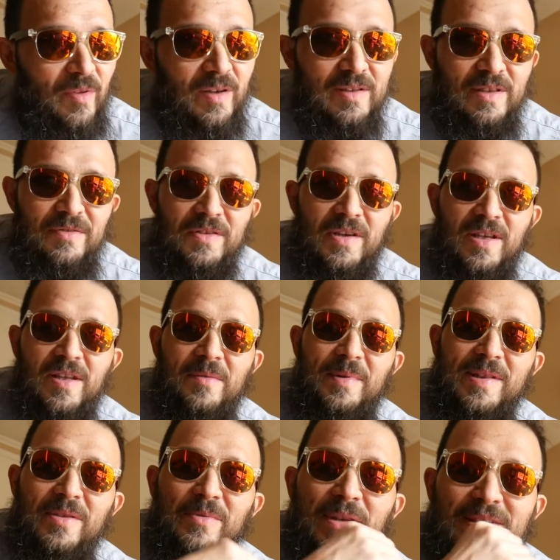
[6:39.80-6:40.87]

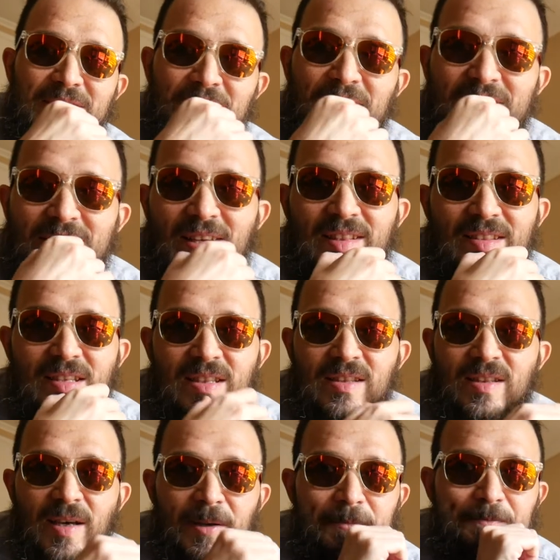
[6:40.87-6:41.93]
Definitivamente una cerveza
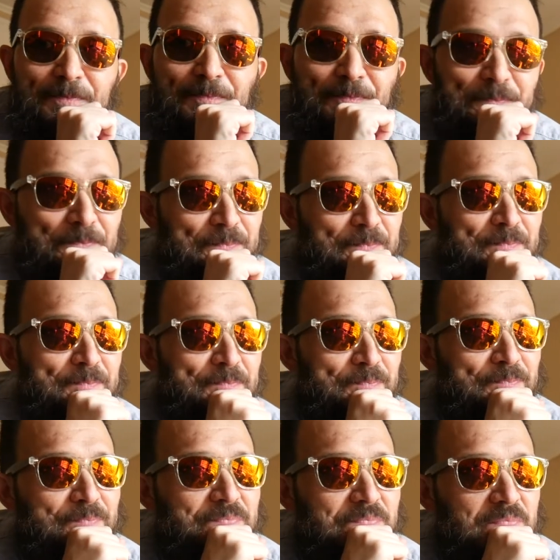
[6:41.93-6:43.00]
distinta
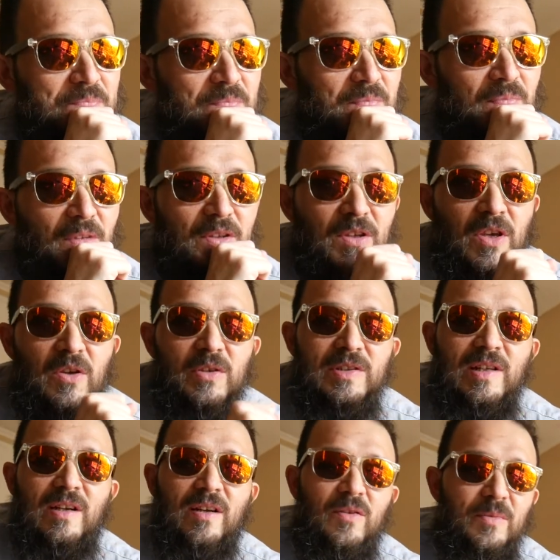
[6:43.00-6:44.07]
que yo
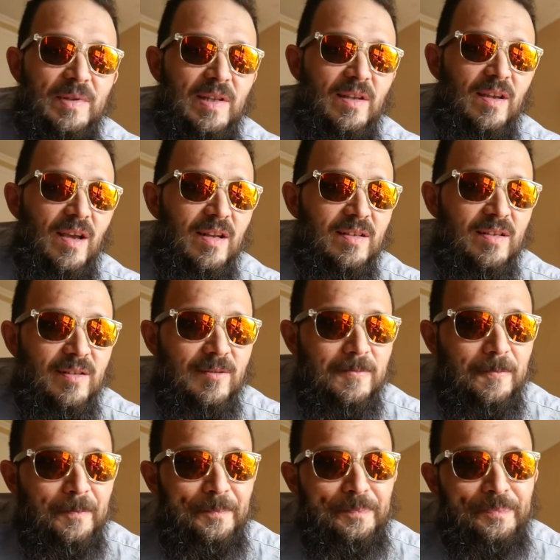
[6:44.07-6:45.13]
se la recomendaría a alguien